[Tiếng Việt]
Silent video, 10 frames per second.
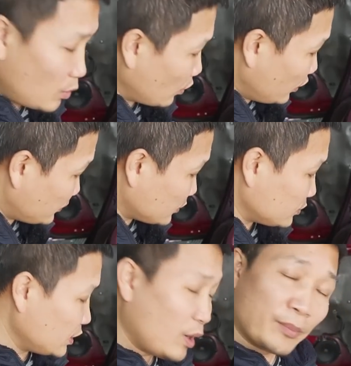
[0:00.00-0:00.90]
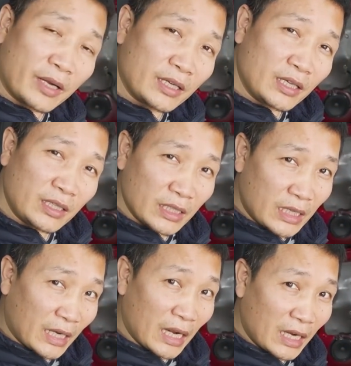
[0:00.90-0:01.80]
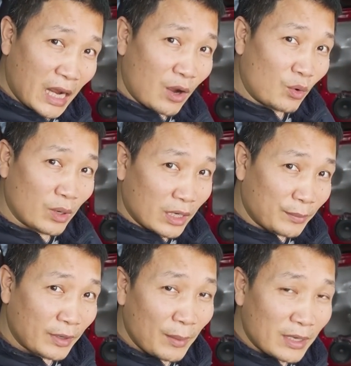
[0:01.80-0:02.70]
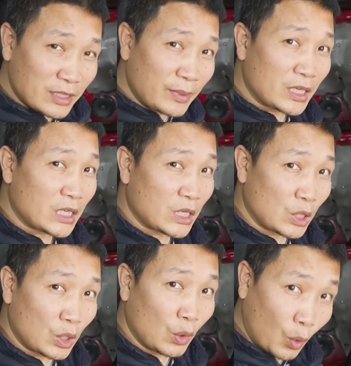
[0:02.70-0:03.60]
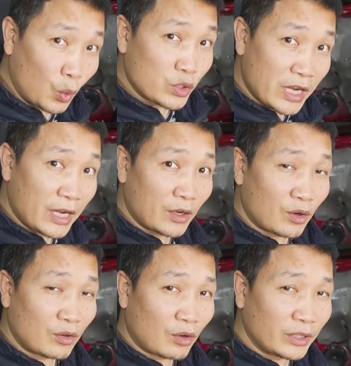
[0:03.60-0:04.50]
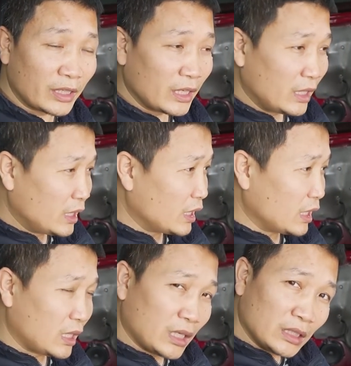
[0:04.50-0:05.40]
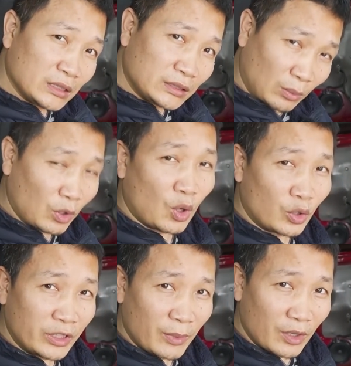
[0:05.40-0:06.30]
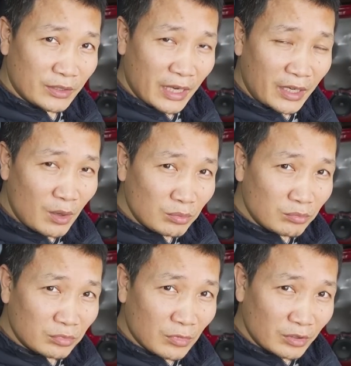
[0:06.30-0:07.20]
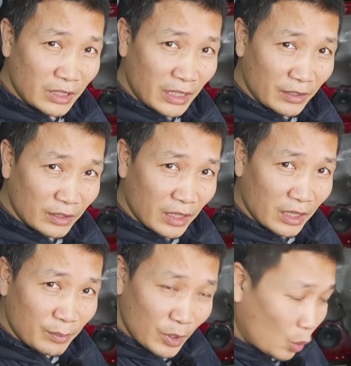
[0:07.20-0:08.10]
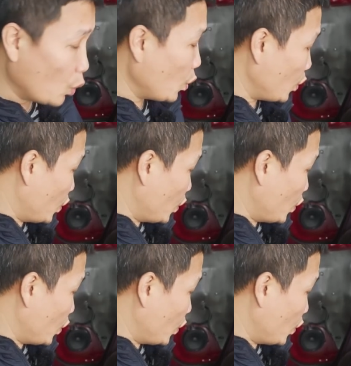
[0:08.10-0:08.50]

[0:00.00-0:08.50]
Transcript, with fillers: không có lớp chống tiêu âm này thì, thì khả năng cao là các bạn sẽ bị ù xe nó có thể à, chống được ồn nhưng mà nó sẽ không nó sẽ thành à, bị ù